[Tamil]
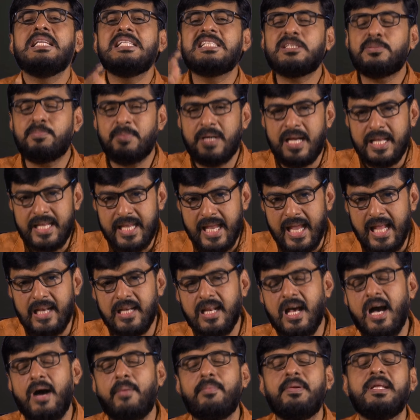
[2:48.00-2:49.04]
இஸ்மயேல்
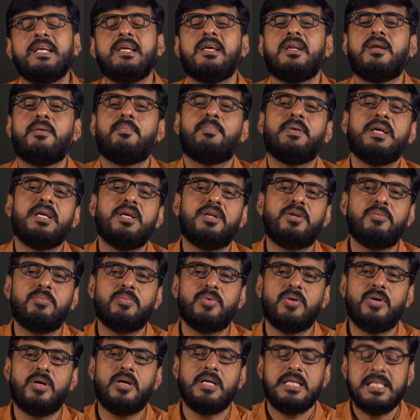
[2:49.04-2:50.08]
அப்படிங்கிற பெயரும்
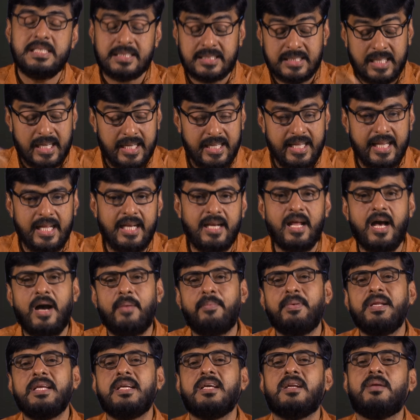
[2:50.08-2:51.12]
இஸ்ரேல்
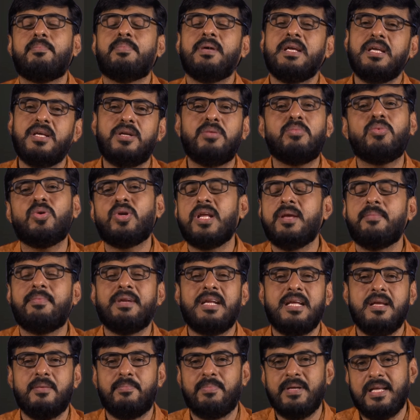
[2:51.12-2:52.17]
அப்படிங்கிற பெயரும் ஒரு
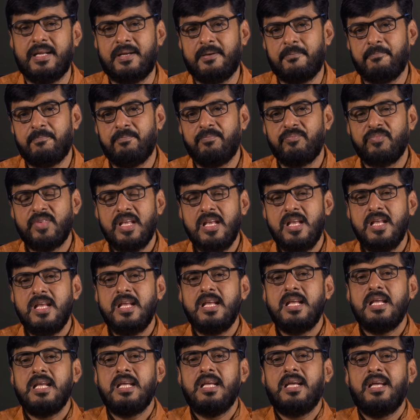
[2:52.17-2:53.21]
எபிரேய பெயர்
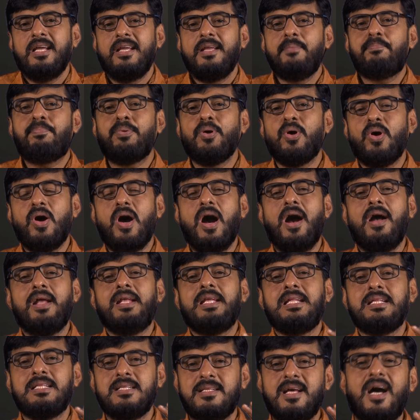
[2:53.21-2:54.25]
இப்போ
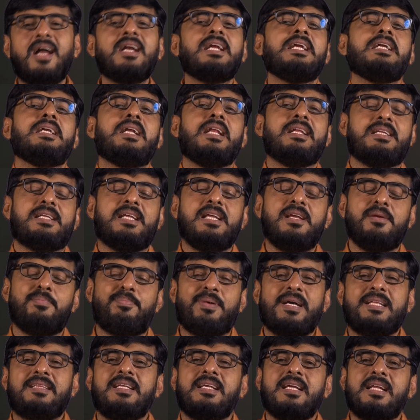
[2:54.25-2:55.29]
இதுதான் இன்றைக்கு
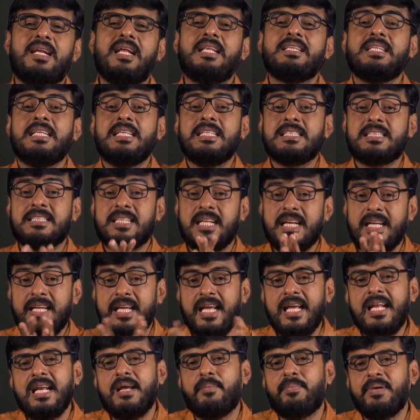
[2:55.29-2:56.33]
பாத்தீங்கன்னா இந்த
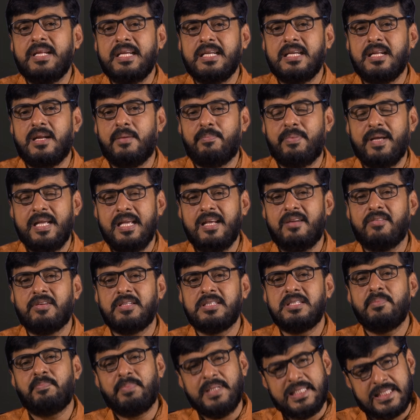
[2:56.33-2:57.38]
இஸ்ரேல் அப்படிங்கிற பெயர்
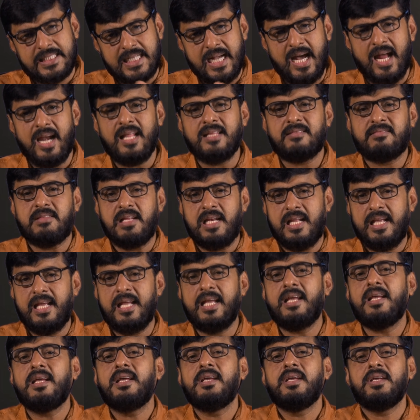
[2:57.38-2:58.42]
வந்து பிற்காலத்திலே
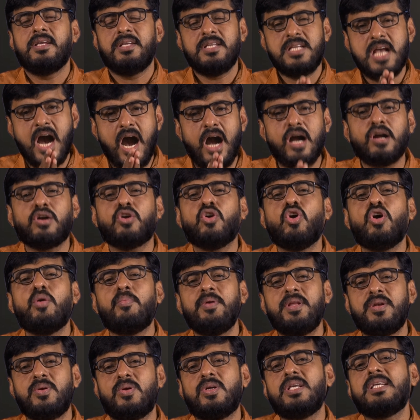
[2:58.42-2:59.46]

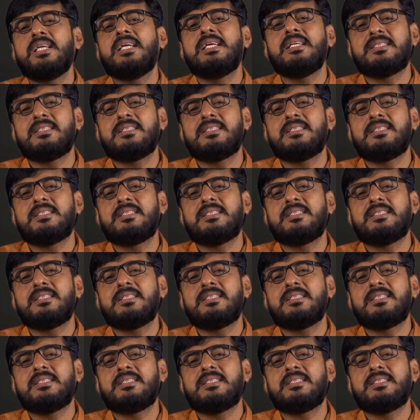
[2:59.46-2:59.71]
யாக்கோபினுடைய